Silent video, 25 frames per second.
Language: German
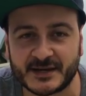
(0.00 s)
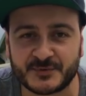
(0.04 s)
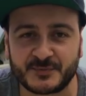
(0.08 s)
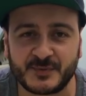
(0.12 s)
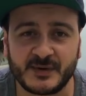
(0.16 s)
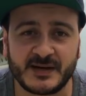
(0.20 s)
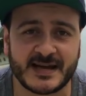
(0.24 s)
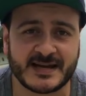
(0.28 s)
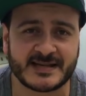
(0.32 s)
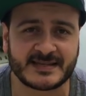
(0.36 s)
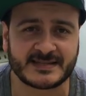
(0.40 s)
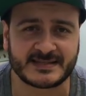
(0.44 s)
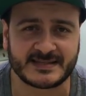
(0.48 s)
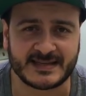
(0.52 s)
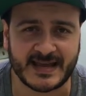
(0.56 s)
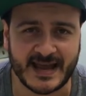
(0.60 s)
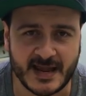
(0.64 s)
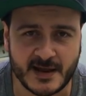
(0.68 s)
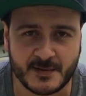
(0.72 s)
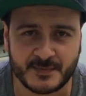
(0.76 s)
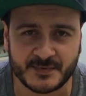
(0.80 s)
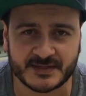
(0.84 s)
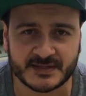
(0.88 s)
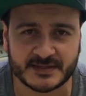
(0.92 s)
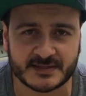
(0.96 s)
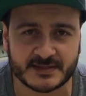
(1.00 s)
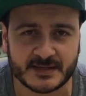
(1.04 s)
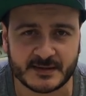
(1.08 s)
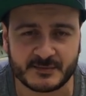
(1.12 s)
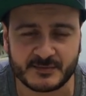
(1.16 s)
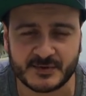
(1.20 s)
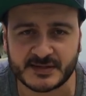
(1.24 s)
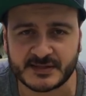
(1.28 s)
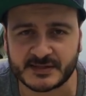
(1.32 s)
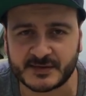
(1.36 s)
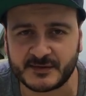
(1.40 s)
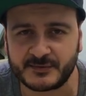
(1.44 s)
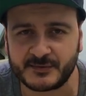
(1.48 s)
der Spieler selbst
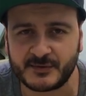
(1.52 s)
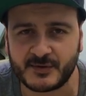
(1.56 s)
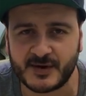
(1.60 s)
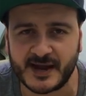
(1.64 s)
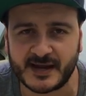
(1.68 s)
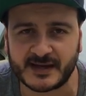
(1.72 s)
im Interview